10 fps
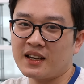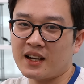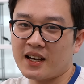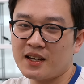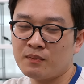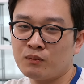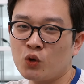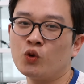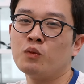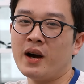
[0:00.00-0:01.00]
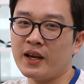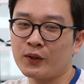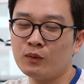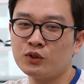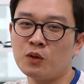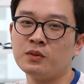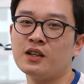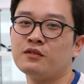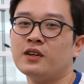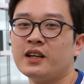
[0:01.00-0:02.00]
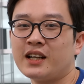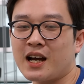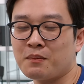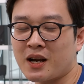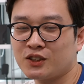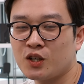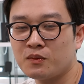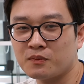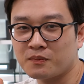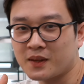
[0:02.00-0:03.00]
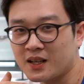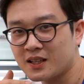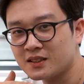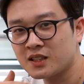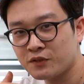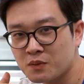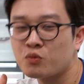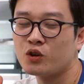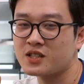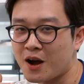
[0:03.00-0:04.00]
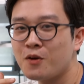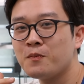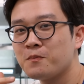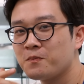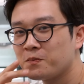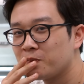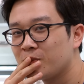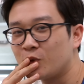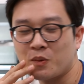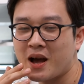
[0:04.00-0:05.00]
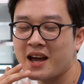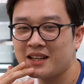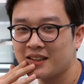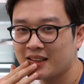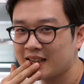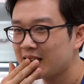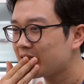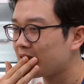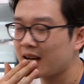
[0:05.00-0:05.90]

Đấy, bút của bảy cũng dùng được với cả Microsoft à, Surface Pro sáu. Thoải mái. Ôi.